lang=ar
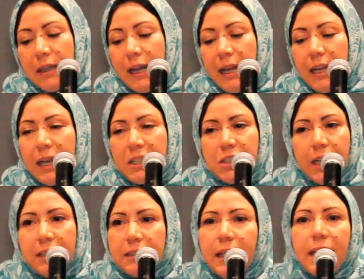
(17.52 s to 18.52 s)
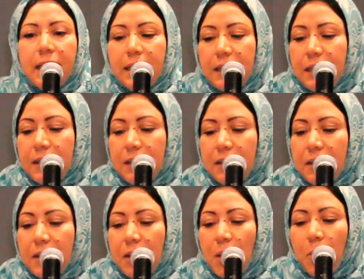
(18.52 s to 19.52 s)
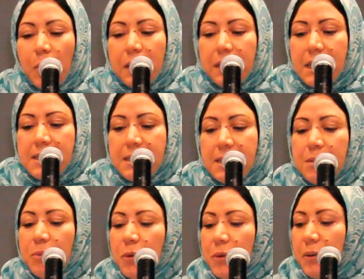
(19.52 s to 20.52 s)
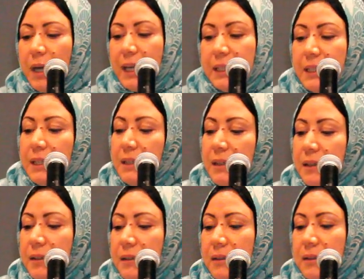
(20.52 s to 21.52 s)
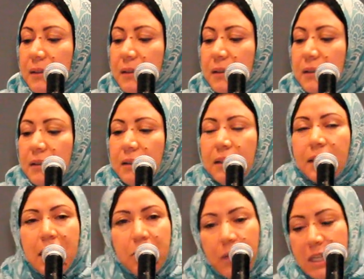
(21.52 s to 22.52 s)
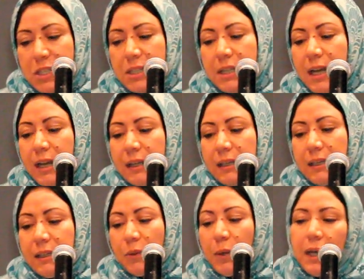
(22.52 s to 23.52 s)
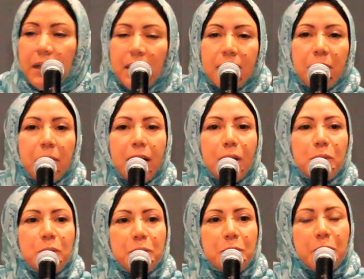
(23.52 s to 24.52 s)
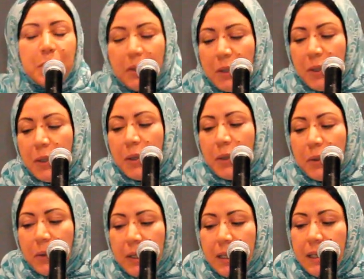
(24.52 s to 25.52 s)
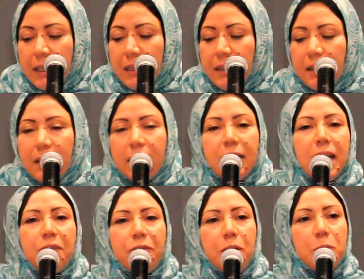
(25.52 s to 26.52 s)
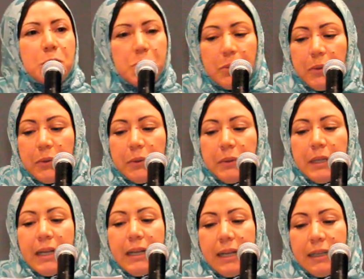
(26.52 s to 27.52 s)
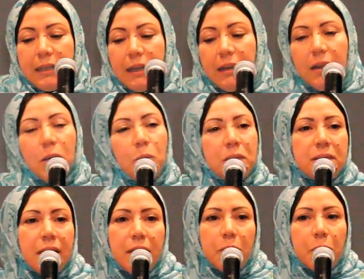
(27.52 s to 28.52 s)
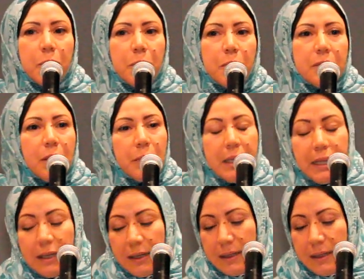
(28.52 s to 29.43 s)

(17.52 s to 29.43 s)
على شاطئيك والنسيم عليل كثر اشتياقي وأنا الظمآن قل لي كيف الوصول إليك والطريق طويل